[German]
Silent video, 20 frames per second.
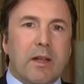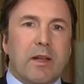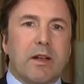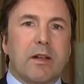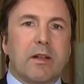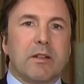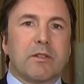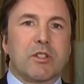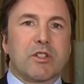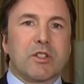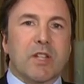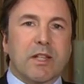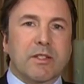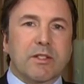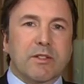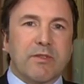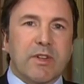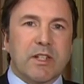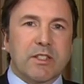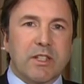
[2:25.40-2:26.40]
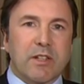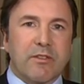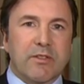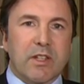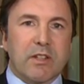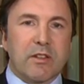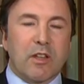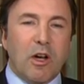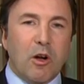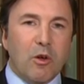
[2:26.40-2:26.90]
Äh, die Staatsanwaltschaft
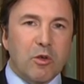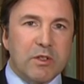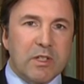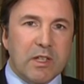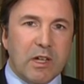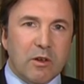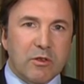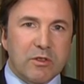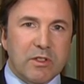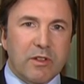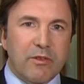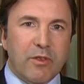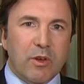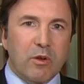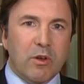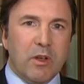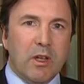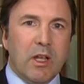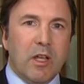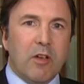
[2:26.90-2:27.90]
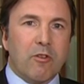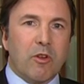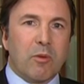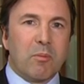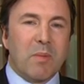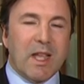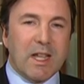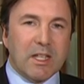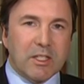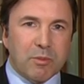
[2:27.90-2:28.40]
hat auch die Auslieferung
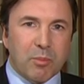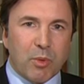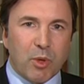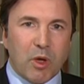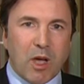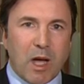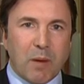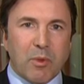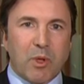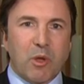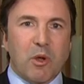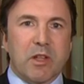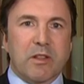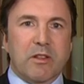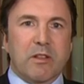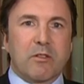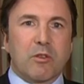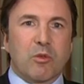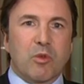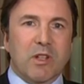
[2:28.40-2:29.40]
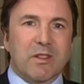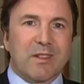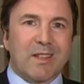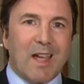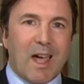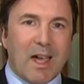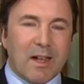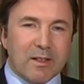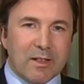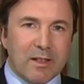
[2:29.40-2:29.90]
vom SPÖ-Abgeordneten Kurt
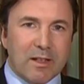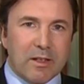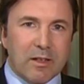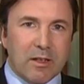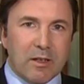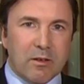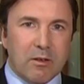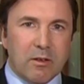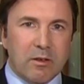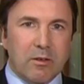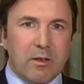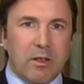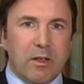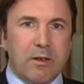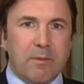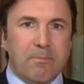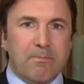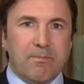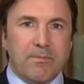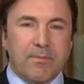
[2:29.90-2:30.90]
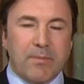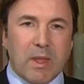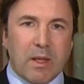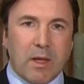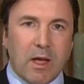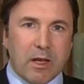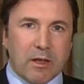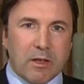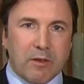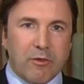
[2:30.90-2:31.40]
Gartliner ähm,
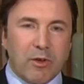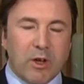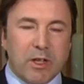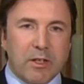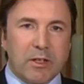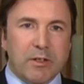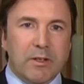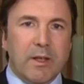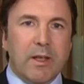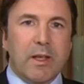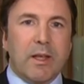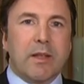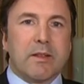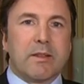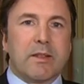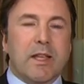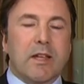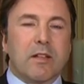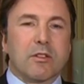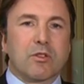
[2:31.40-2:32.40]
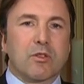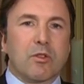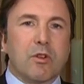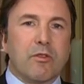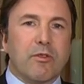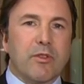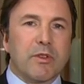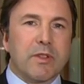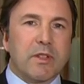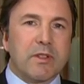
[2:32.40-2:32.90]
angefordert. Der
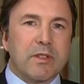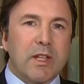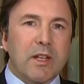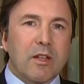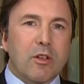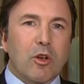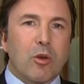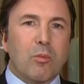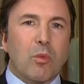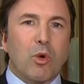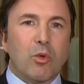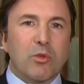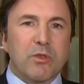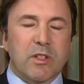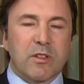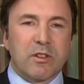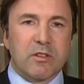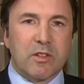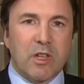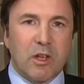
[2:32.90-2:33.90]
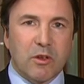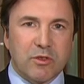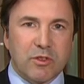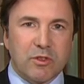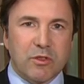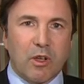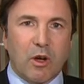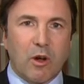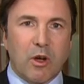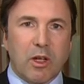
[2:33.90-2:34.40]
soll von der Telekom
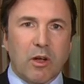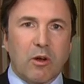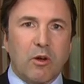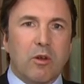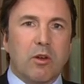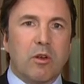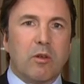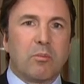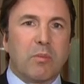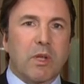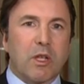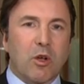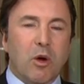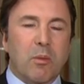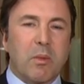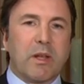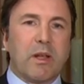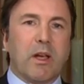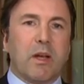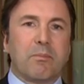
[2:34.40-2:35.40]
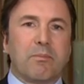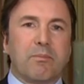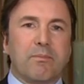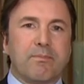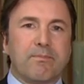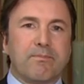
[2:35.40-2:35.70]
100.000 Euro bekommen haben.